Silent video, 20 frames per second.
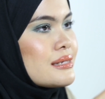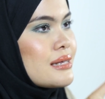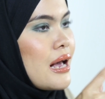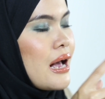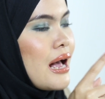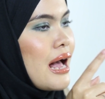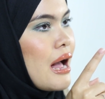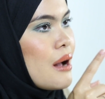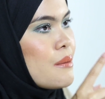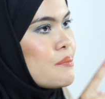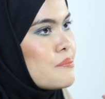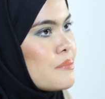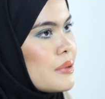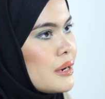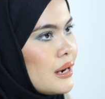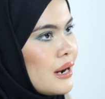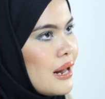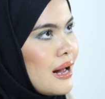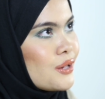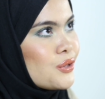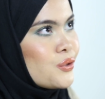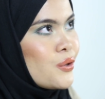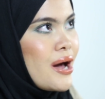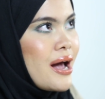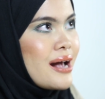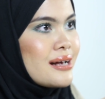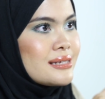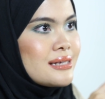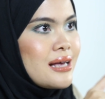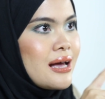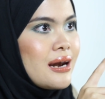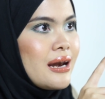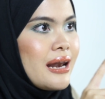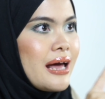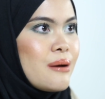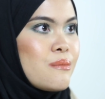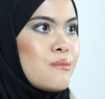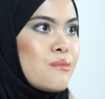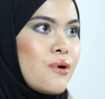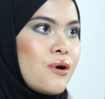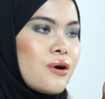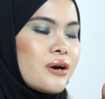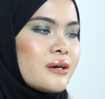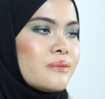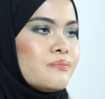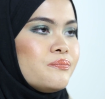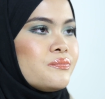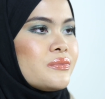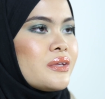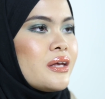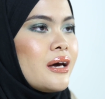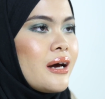ekstrak apel atau ekstrak lemon.